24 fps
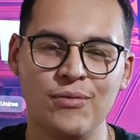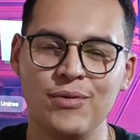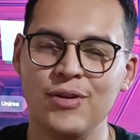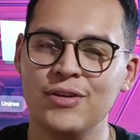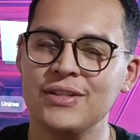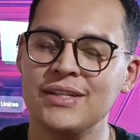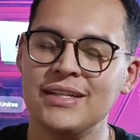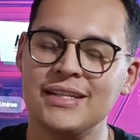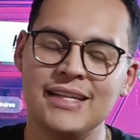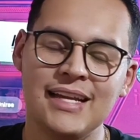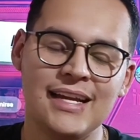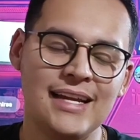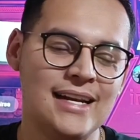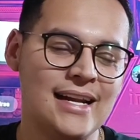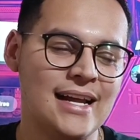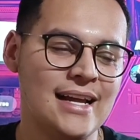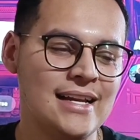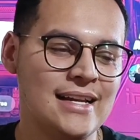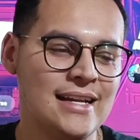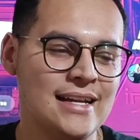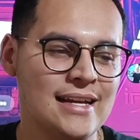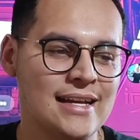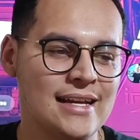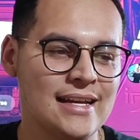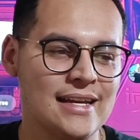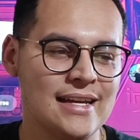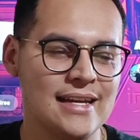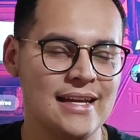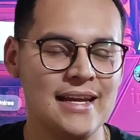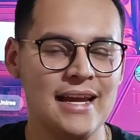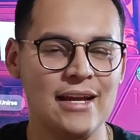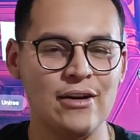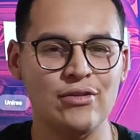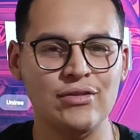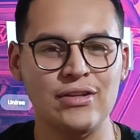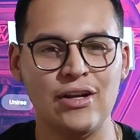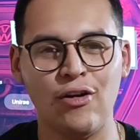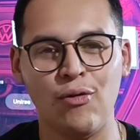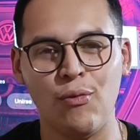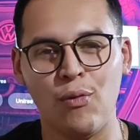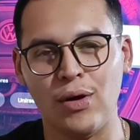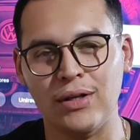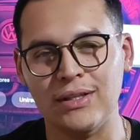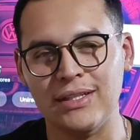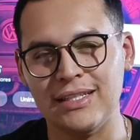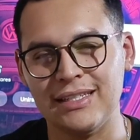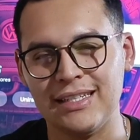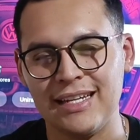todos los videos se entiendan y ya no sea
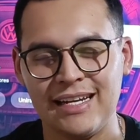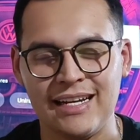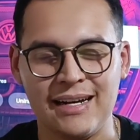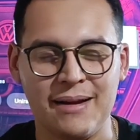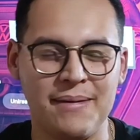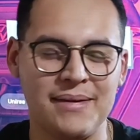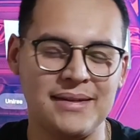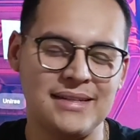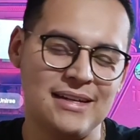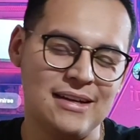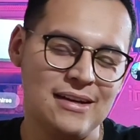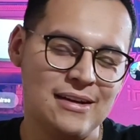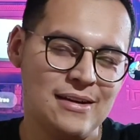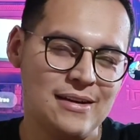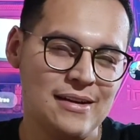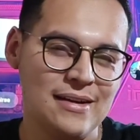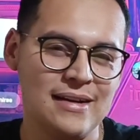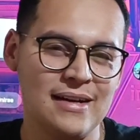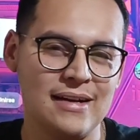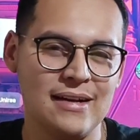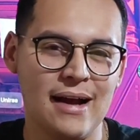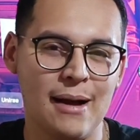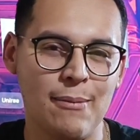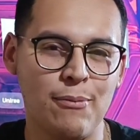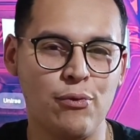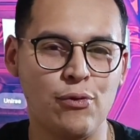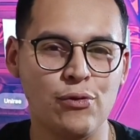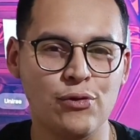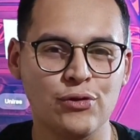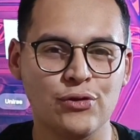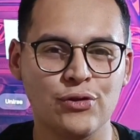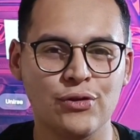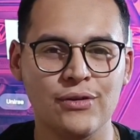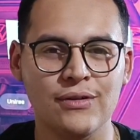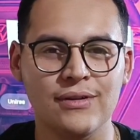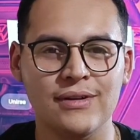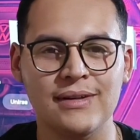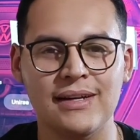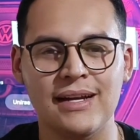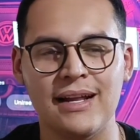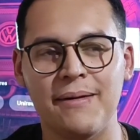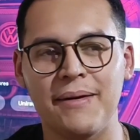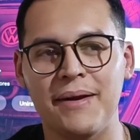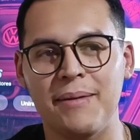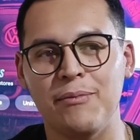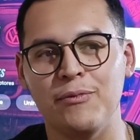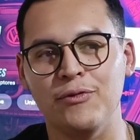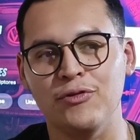como antes que grababa así a pulso, que
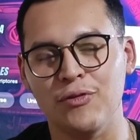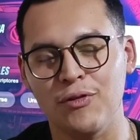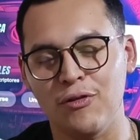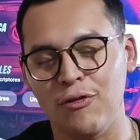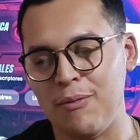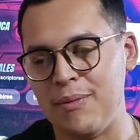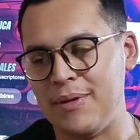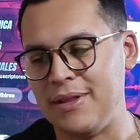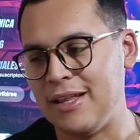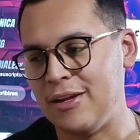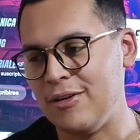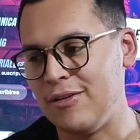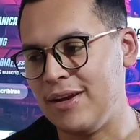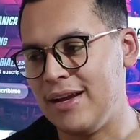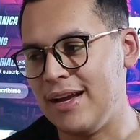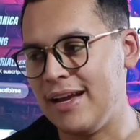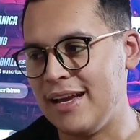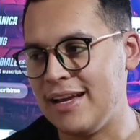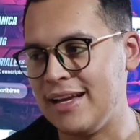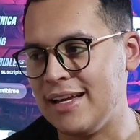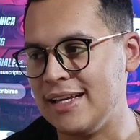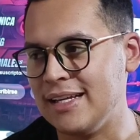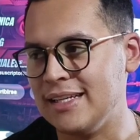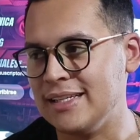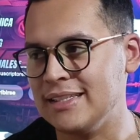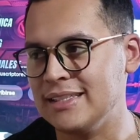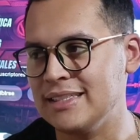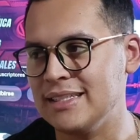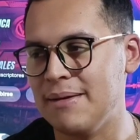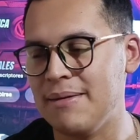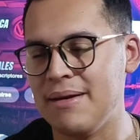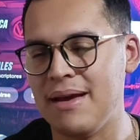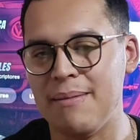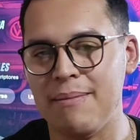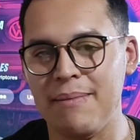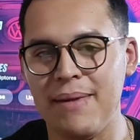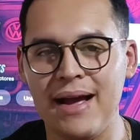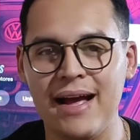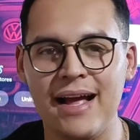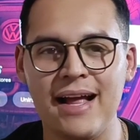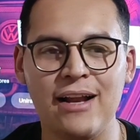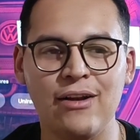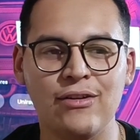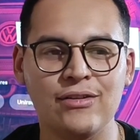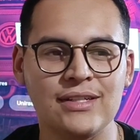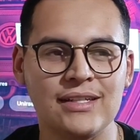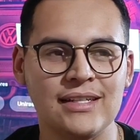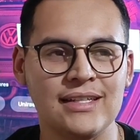la verdad muchos me comentaron que se veía
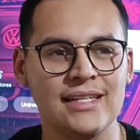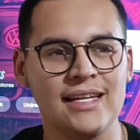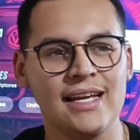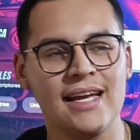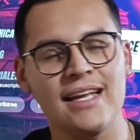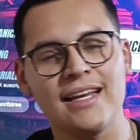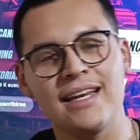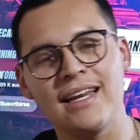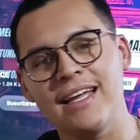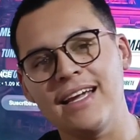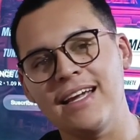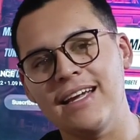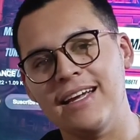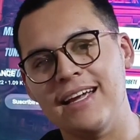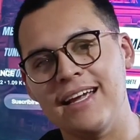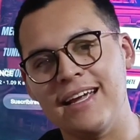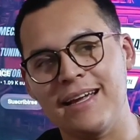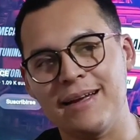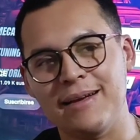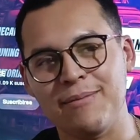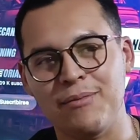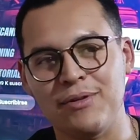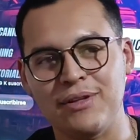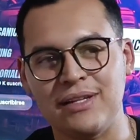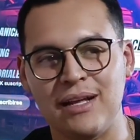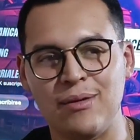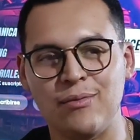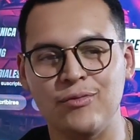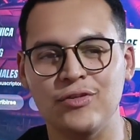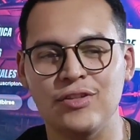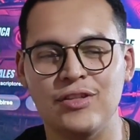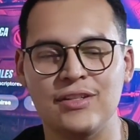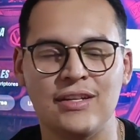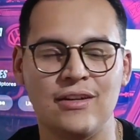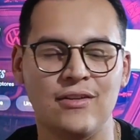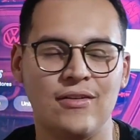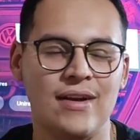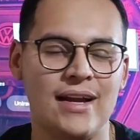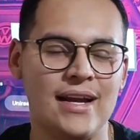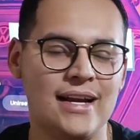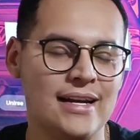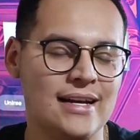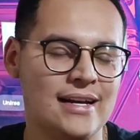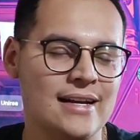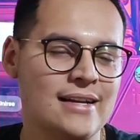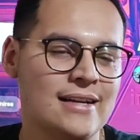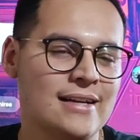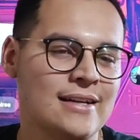mal, no se entiende, que voltea mucho el
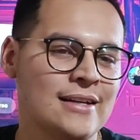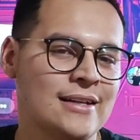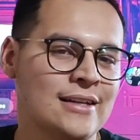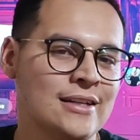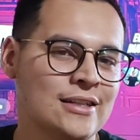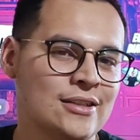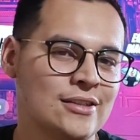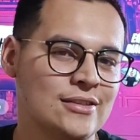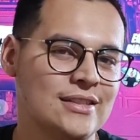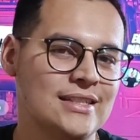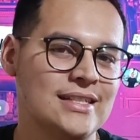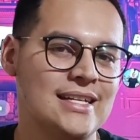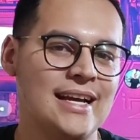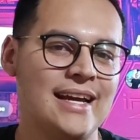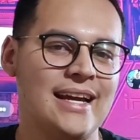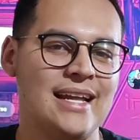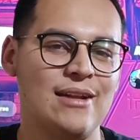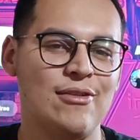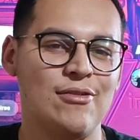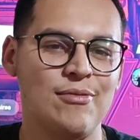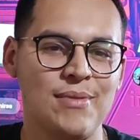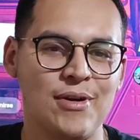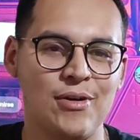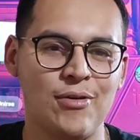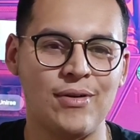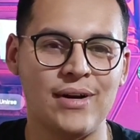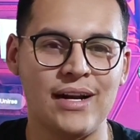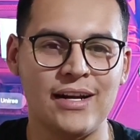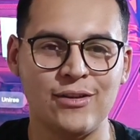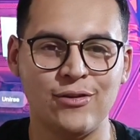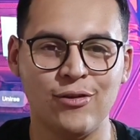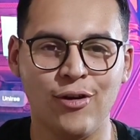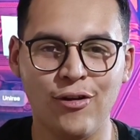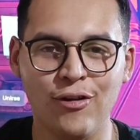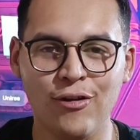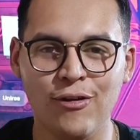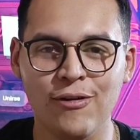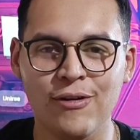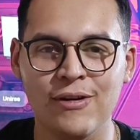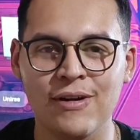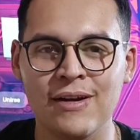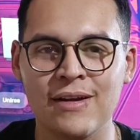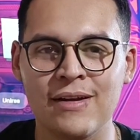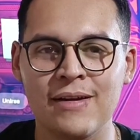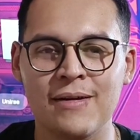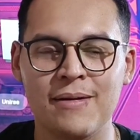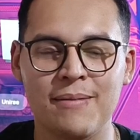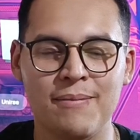celular. si ya queremos mejorar todo
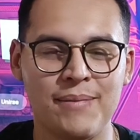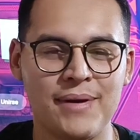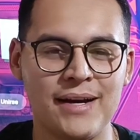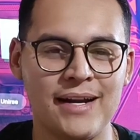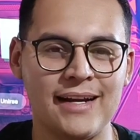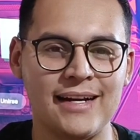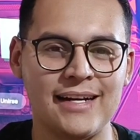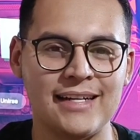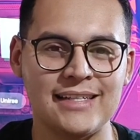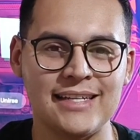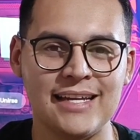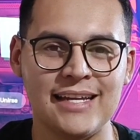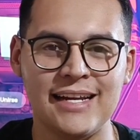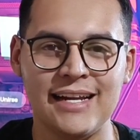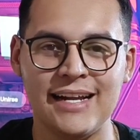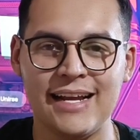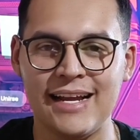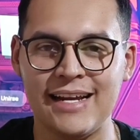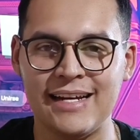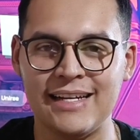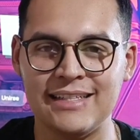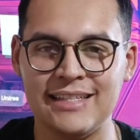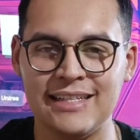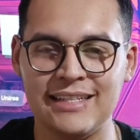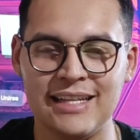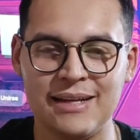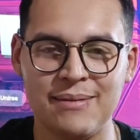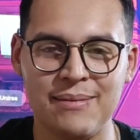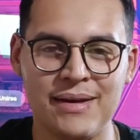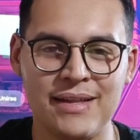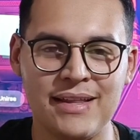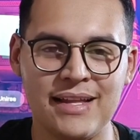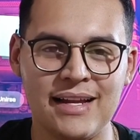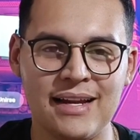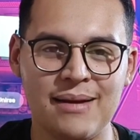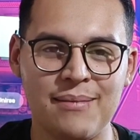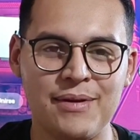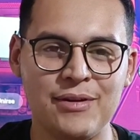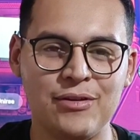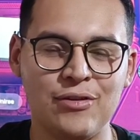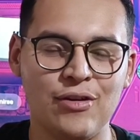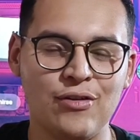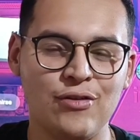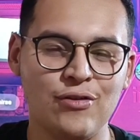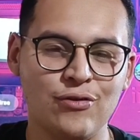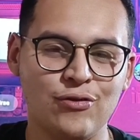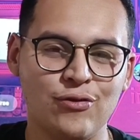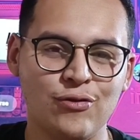para crecer en ese tema del
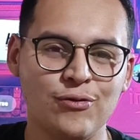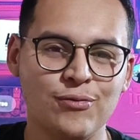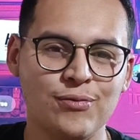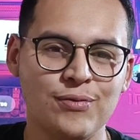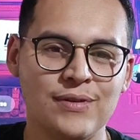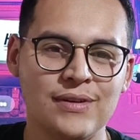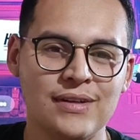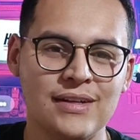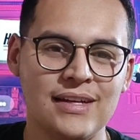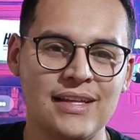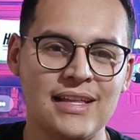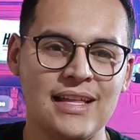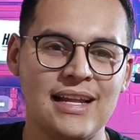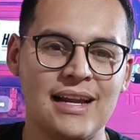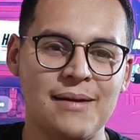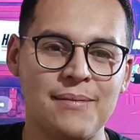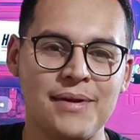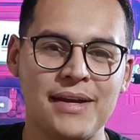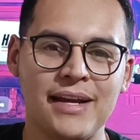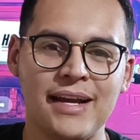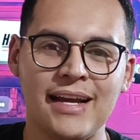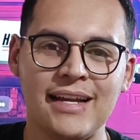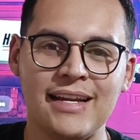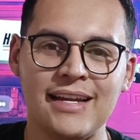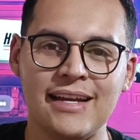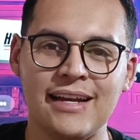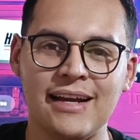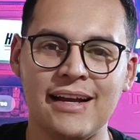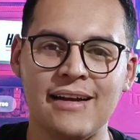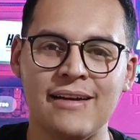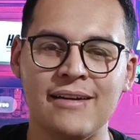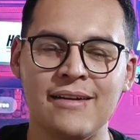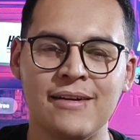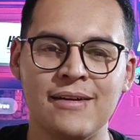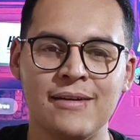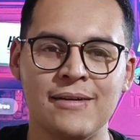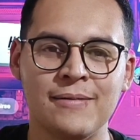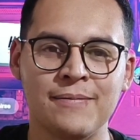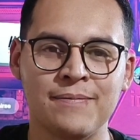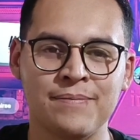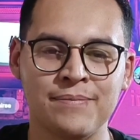ámbito de YouTube y de la mecánica.